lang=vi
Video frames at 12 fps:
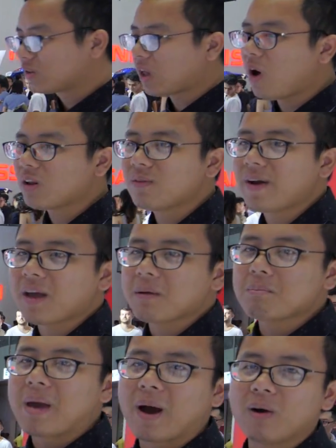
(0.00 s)
to như vậy
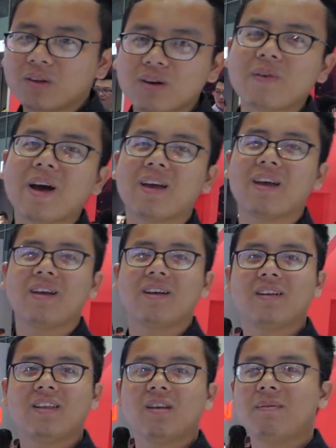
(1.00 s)
béo như vậy
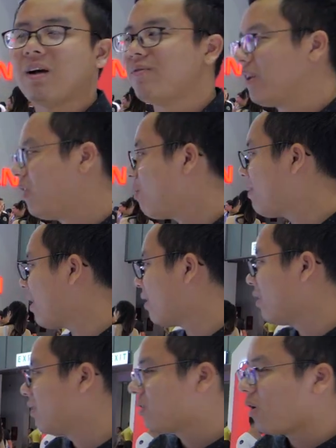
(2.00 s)
nhưng mà phần lốp này
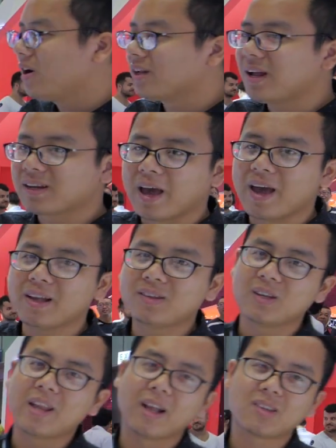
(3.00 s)
nó được thiết kế
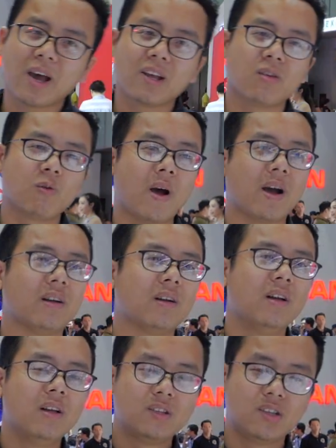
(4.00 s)
chỉ để chạy trong khoảng
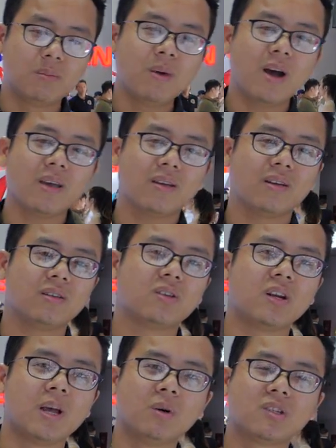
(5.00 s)
90
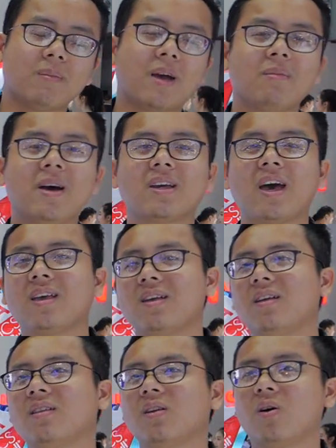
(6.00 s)
cho đến 120
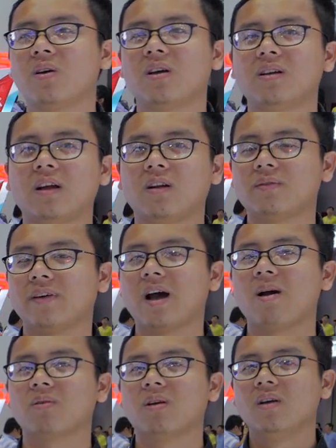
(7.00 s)
cây thôi là nó phải
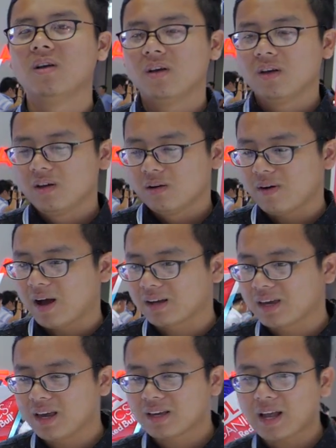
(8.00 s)
hỏng và
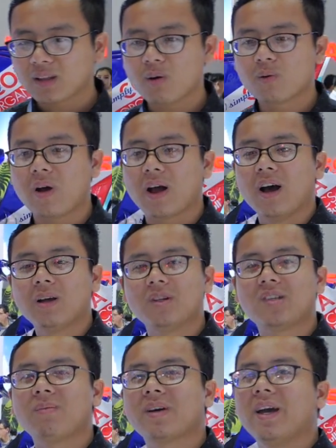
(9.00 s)
khi kết thúc khoảng hơn
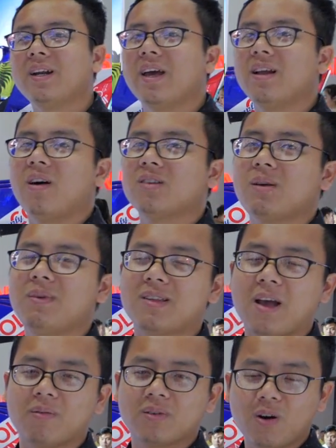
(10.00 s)
100 cây đấy nó sẽ bị
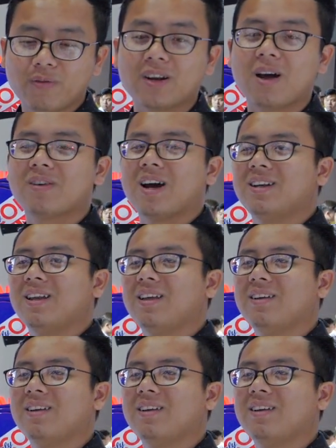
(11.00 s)
giảm 0,5 cân